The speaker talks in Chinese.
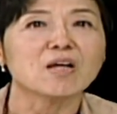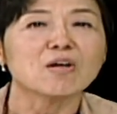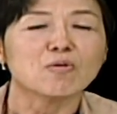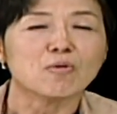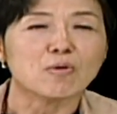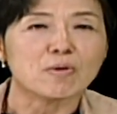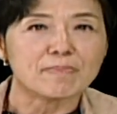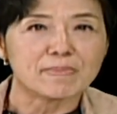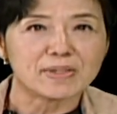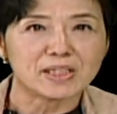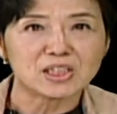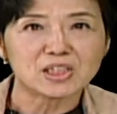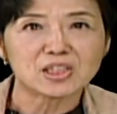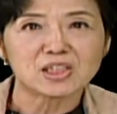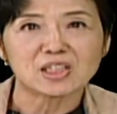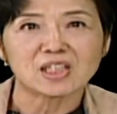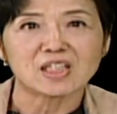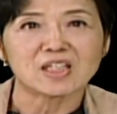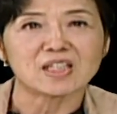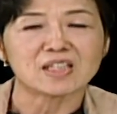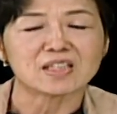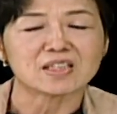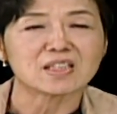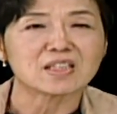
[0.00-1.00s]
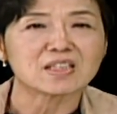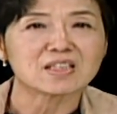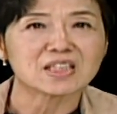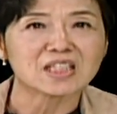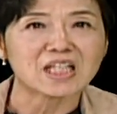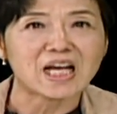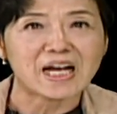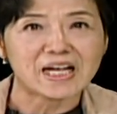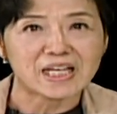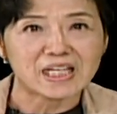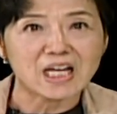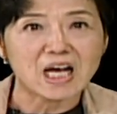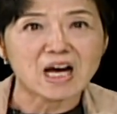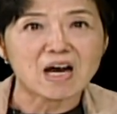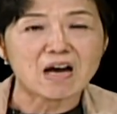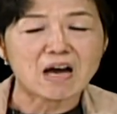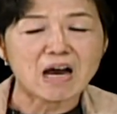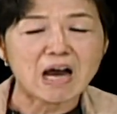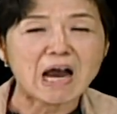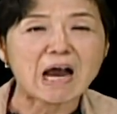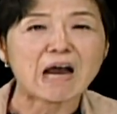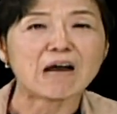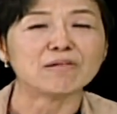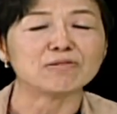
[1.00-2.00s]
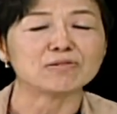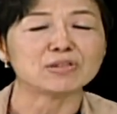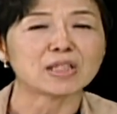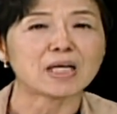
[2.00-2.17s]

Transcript: 我们是想要好